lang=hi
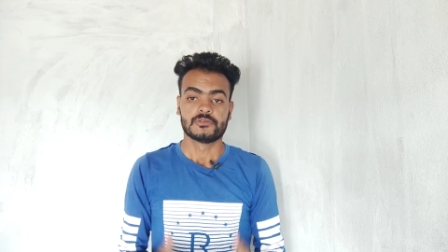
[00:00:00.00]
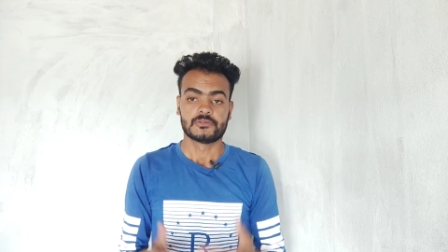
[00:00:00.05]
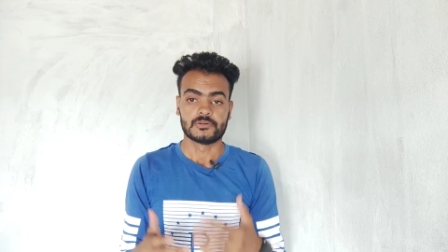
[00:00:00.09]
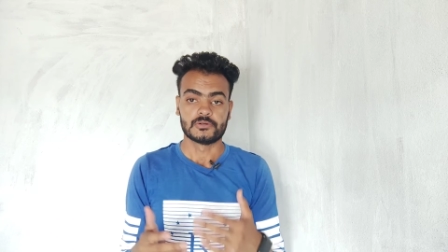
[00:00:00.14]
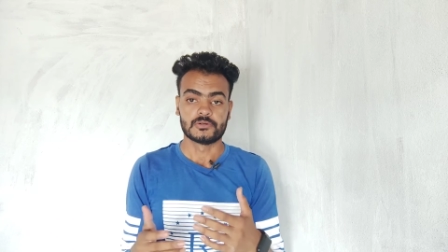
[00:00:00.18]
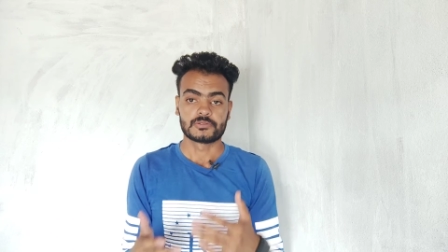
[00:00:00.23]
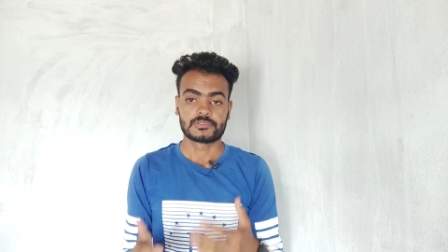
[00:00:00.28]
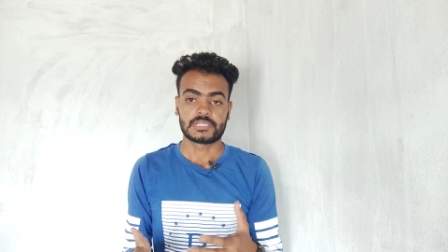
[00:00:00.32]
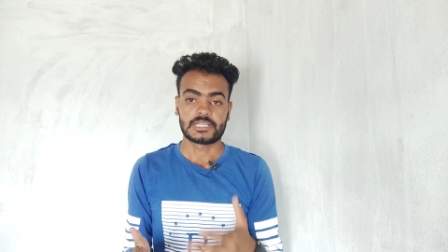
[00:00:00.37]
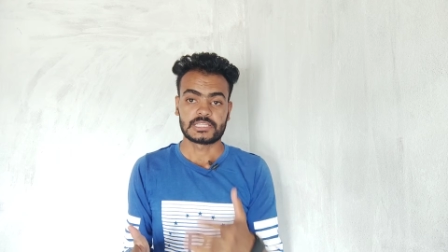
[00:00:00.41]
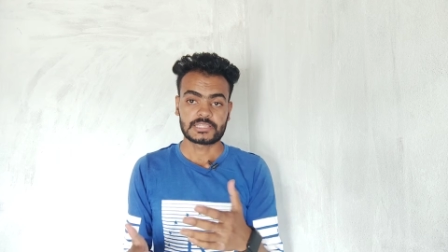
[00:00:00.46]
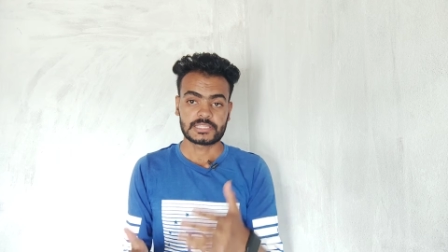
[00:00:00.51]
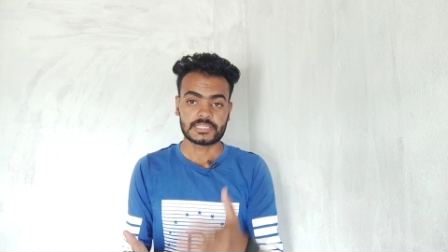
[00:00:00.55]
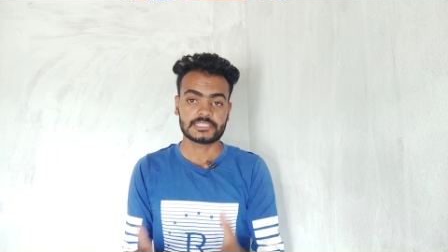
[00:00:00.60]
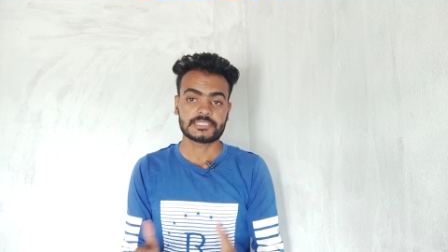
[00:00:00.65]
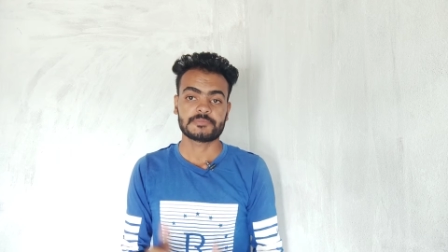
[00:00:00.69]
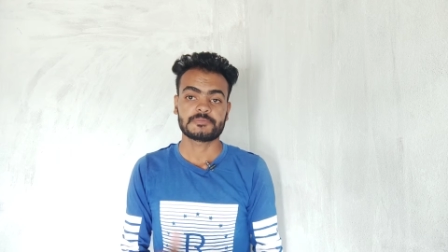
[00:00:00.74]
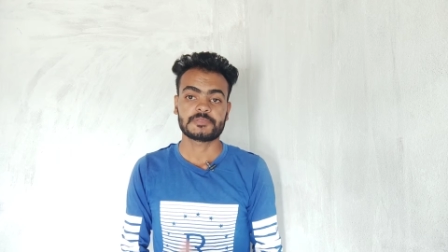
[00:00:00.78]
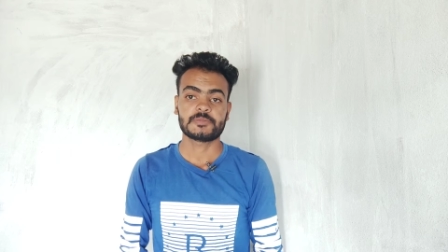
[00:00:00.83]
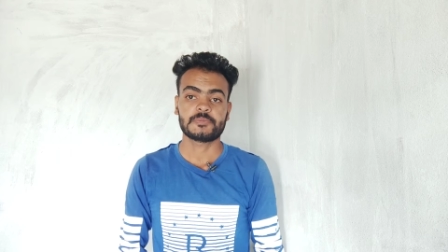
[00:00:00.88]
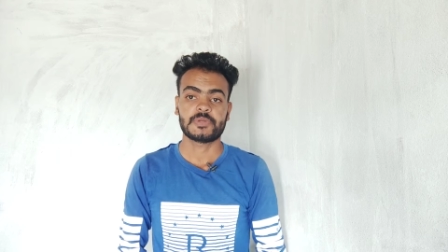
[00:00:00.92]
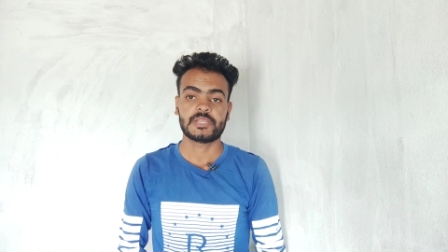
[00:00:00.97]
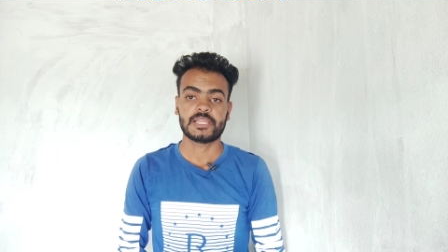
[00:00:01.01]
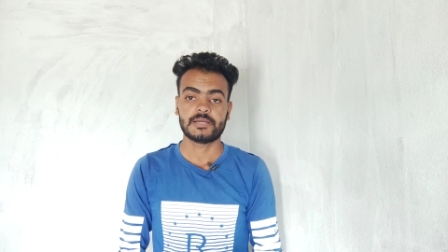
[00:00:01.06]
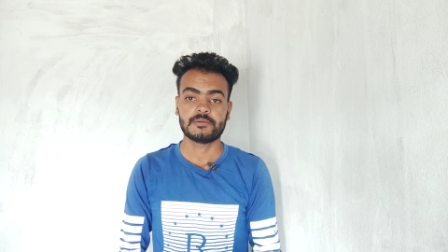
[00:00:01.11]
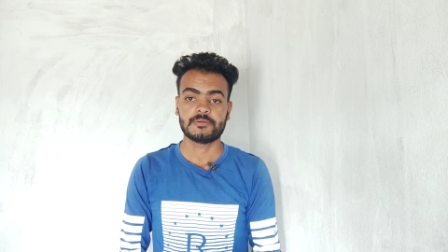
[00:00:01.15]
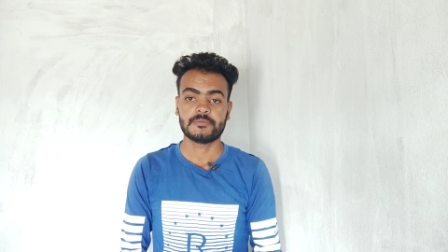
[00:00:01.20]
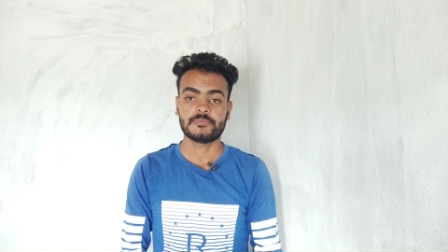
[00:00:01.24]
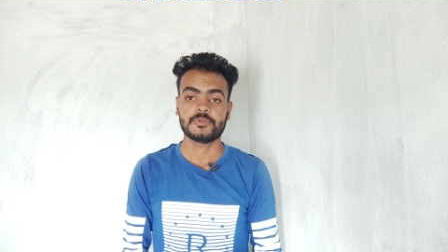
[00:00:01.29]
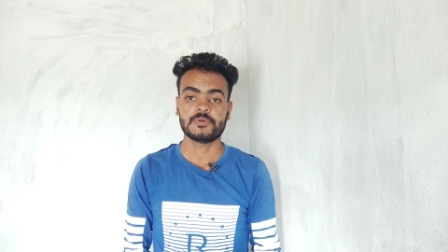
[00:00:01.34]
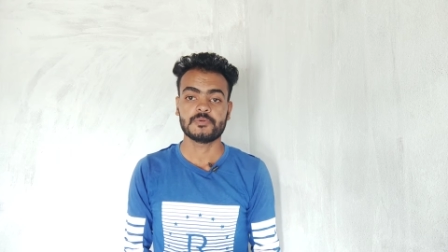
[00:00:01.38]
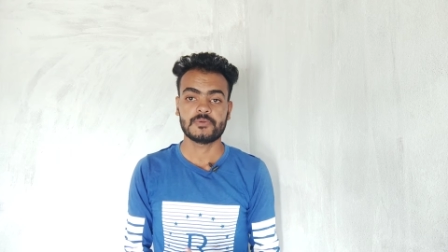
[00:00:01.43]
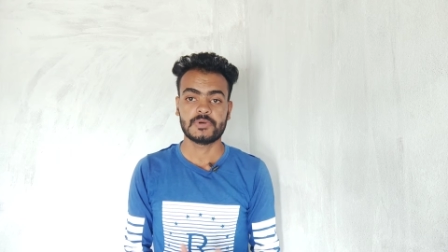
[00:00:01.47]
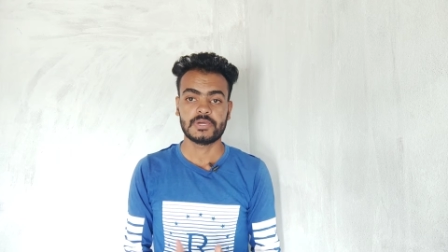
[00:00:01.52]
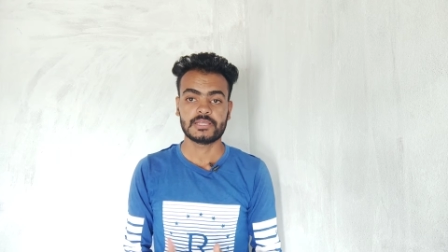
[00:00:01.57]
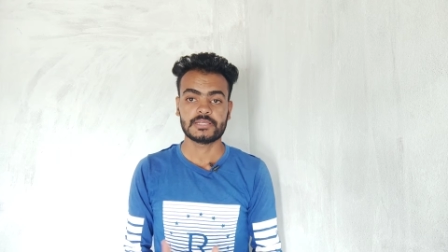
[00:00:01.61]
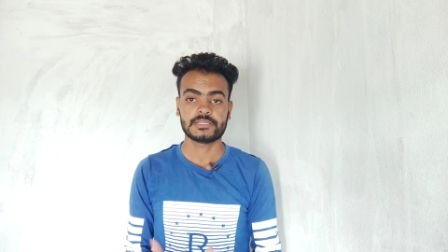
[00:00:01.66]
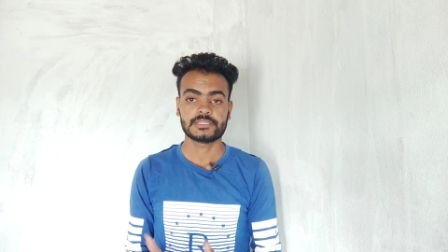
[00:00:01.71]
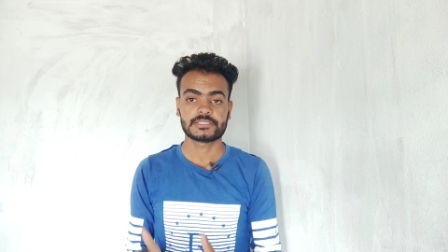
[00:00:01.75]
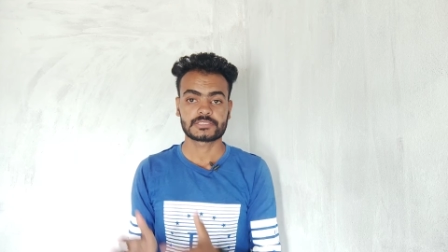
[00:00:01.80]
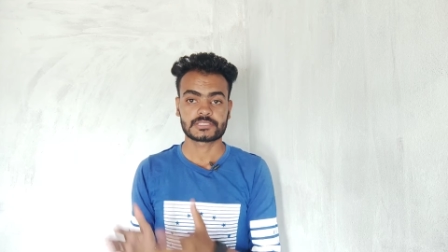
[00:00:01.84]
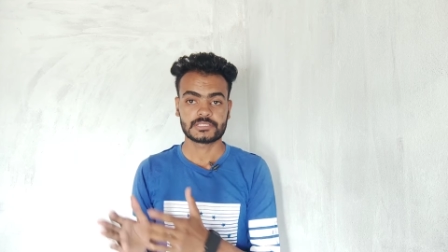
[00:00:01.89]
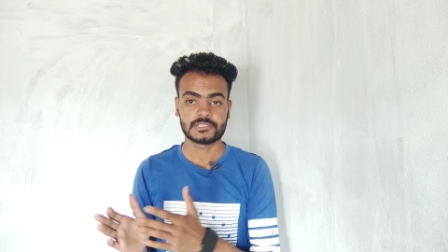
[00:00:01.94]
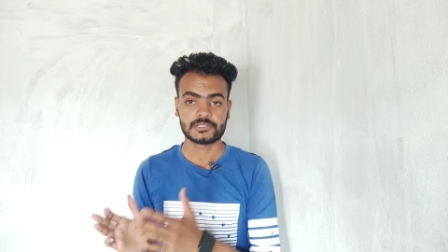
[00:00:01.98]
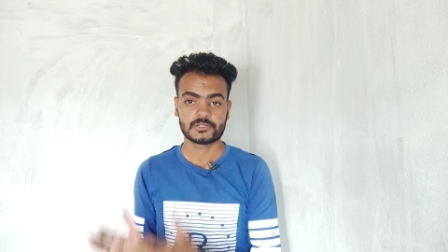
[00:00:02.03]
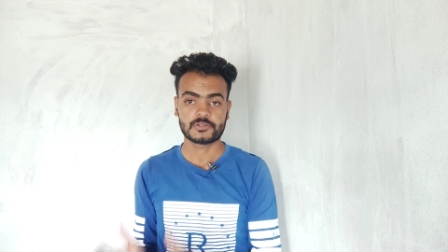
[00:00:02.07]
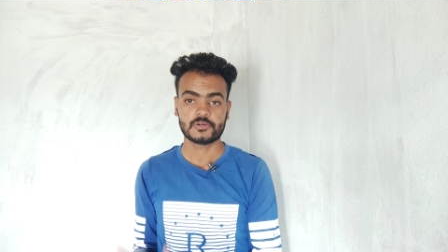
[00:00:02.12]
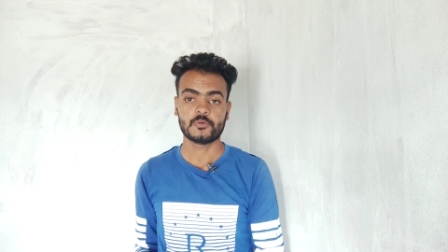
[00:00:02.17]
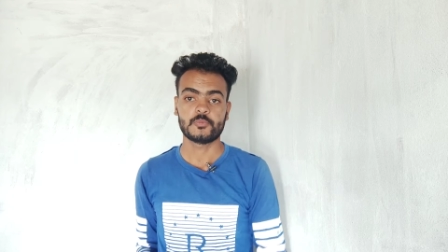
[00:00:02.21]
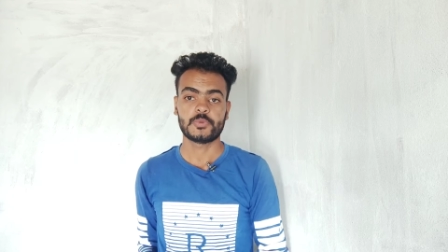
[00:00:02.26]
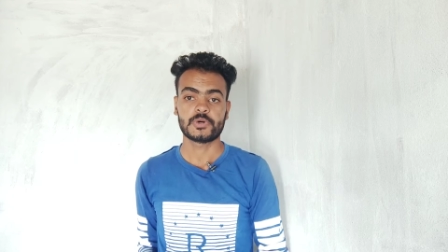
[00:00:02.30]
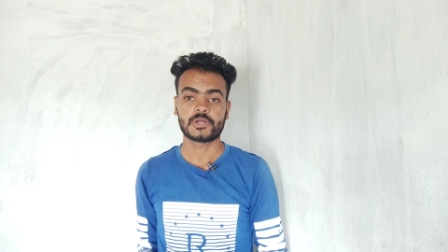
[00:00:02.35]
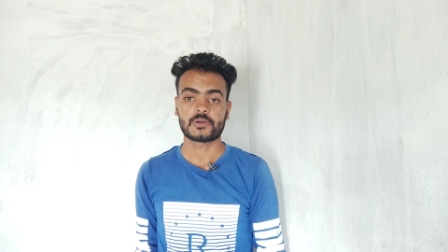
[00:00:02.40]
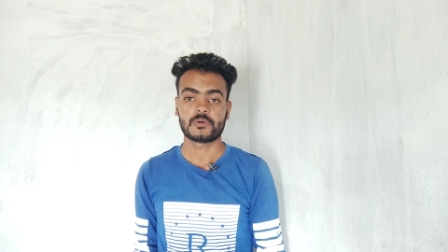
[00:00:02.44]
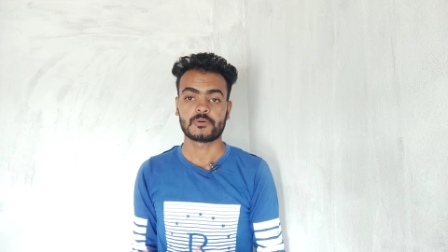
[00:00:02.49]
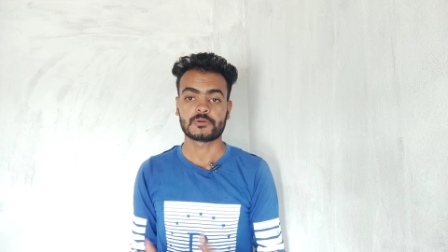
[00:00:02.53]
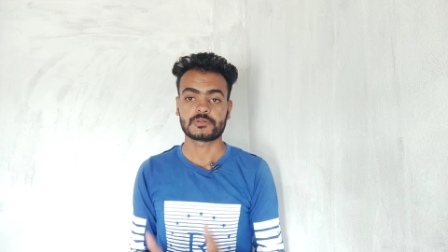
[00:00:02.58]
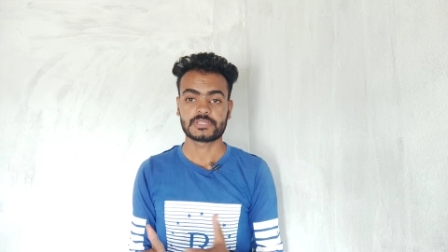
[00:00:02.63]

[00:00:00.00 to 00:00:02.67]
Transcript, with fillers: तो चलते हैं सबसे पहले हम अपने मोबाइल की स्क्रीन के ऊपर